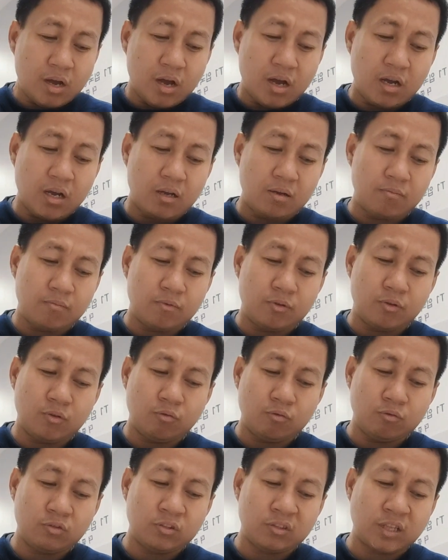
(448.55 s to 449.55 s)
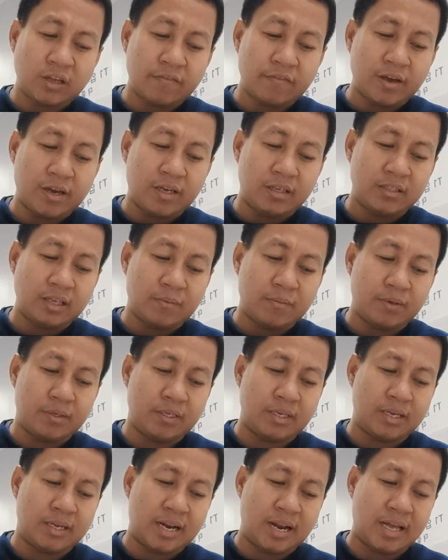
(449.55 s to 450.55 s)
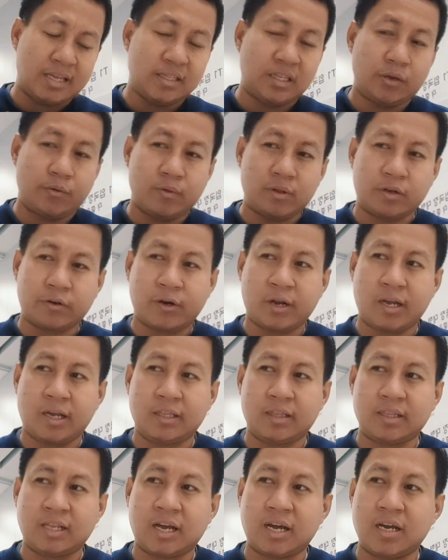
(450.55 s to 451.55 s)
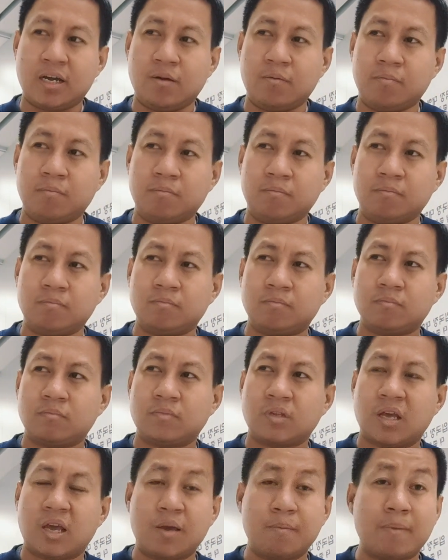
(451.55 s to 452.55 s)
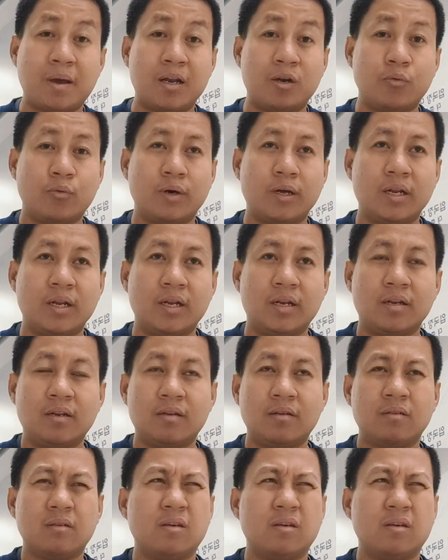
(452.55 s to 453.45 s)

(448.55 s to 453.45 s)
Um, yung staff ay sabi niya na they will create um, a manual